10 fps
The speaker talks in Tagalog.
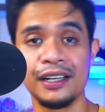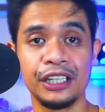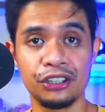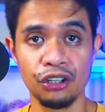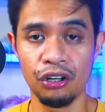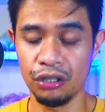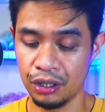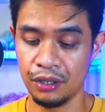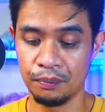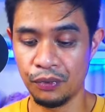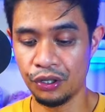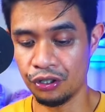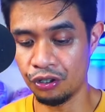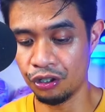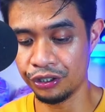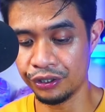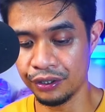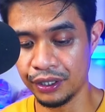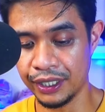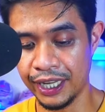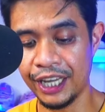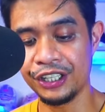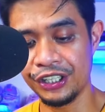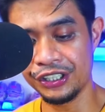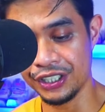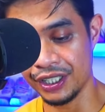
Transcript: ito, more on energy